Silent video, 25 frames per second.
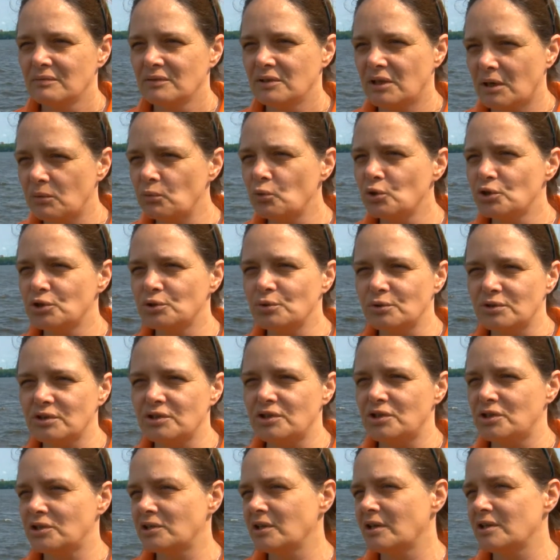того, что
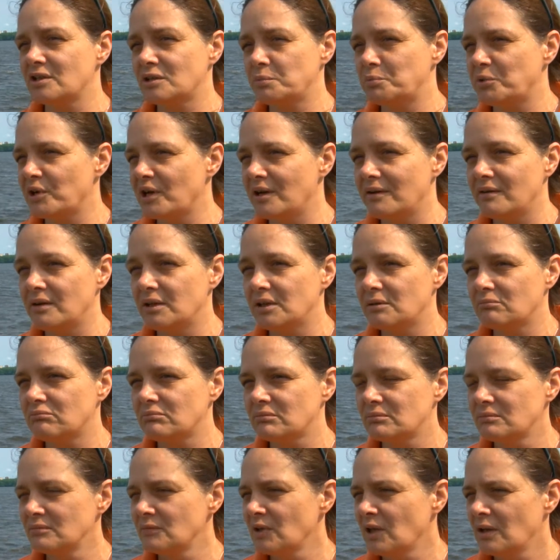ты считаешь правильным.
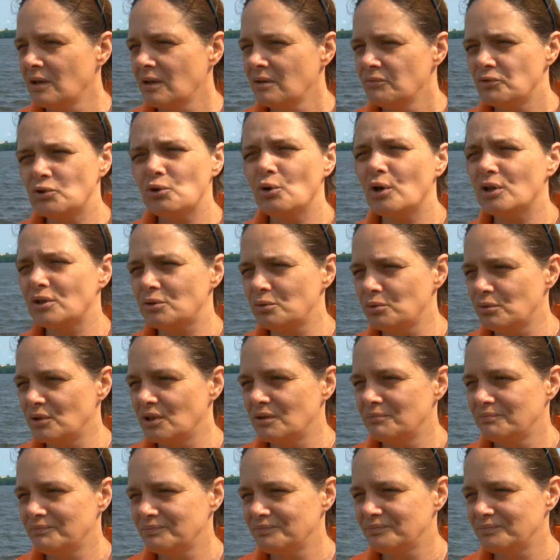Все оттуда.